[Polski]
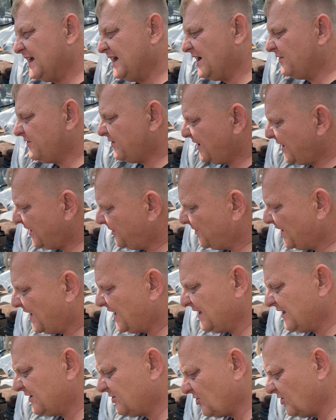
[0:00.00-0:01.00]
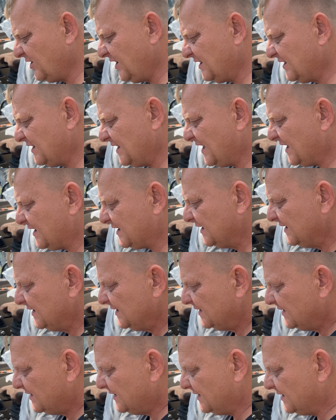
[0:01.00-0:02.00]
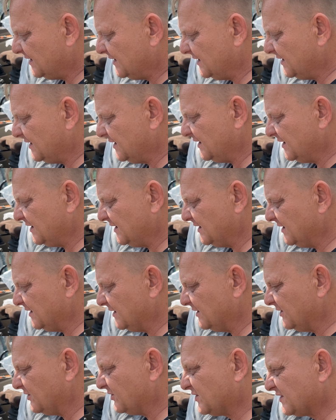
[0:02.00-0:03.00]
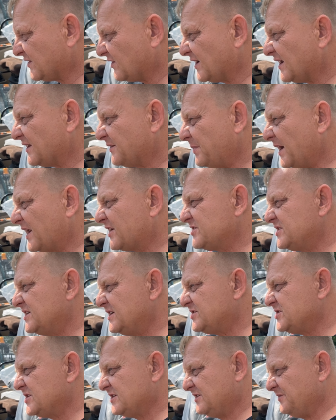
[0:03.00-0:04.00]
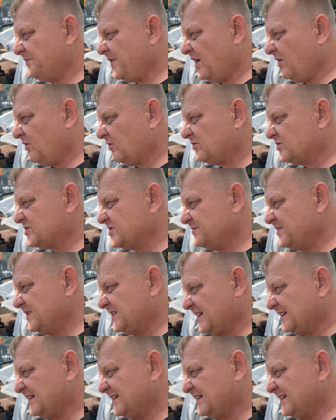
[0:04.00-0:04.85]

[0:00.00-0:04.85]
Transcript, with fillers: ja wiem, ale to jednak e, coraz bardziej się dba o to, żeby ta